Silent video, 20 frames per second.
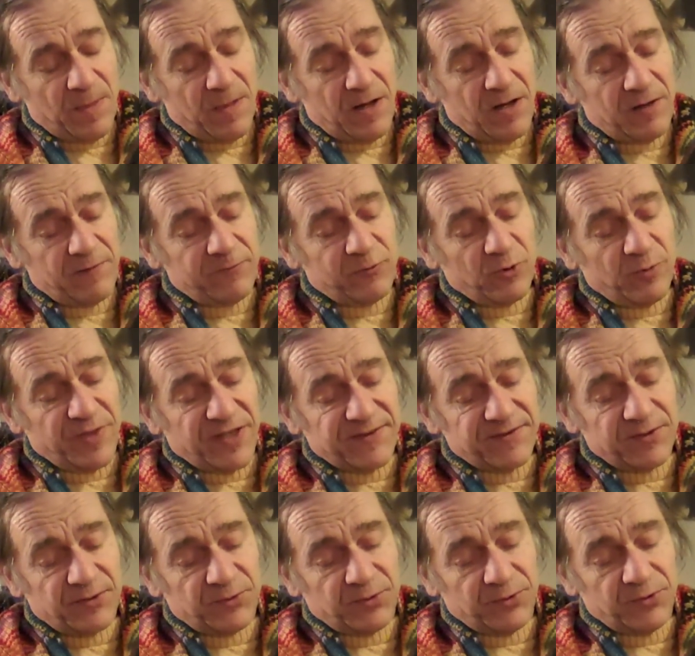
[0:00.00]
En vous
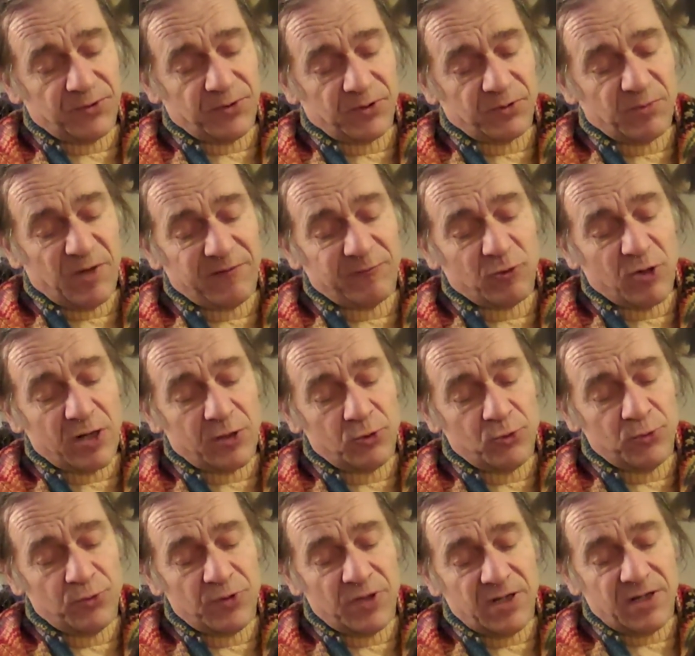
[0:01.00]
remerciant, docteur, de m'avoir
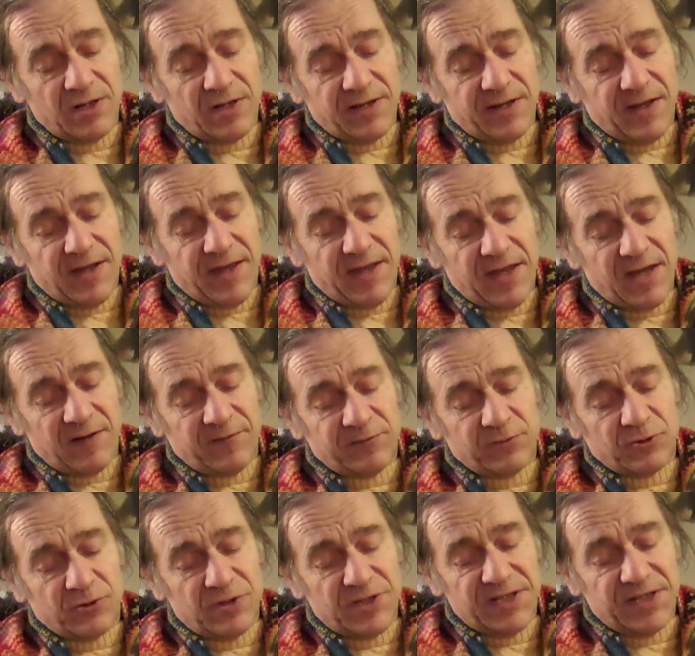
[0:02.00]
lu et à vous
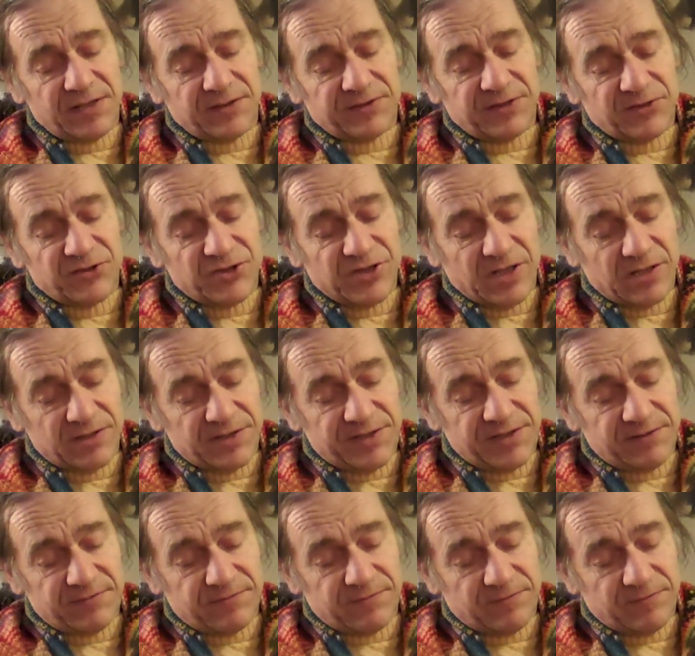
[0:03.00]
relire dans Charlie.